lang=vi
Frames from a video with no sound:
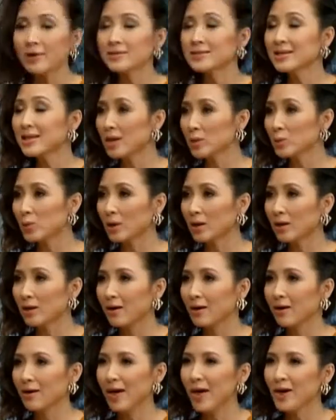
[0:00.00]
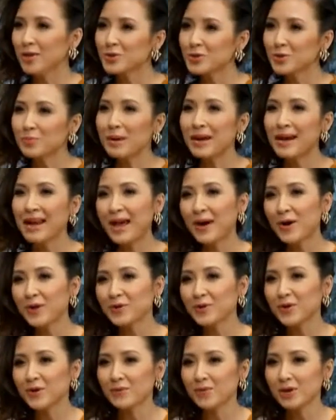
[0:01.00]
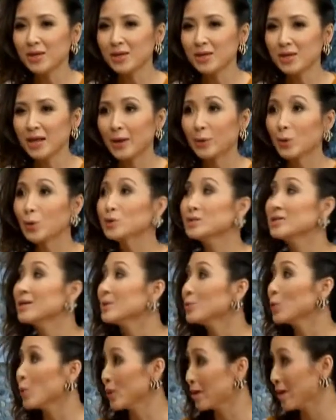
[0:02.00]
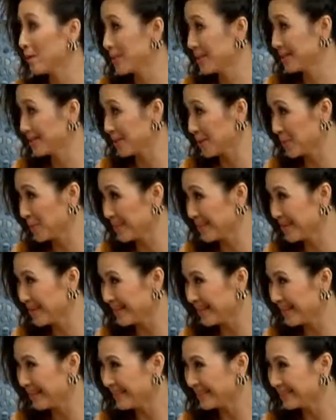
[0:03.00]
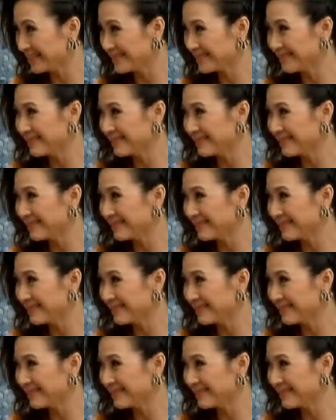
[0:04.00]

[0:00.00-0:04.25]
nơi rất là thuận lợi xuồng ba lá còn được ví như là đôi chân của người miền sông nước đó